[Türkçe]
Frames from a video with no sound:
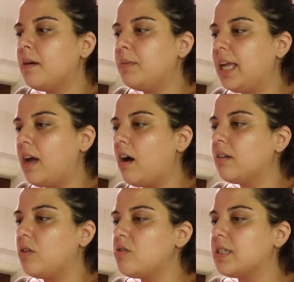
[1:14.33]
bir de
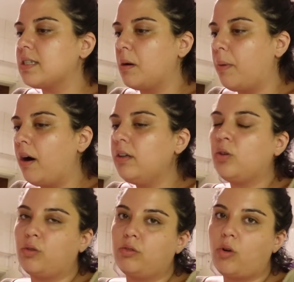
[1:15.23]
yarın önce sabahın
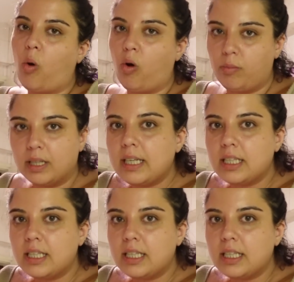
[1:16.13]
köründe ormana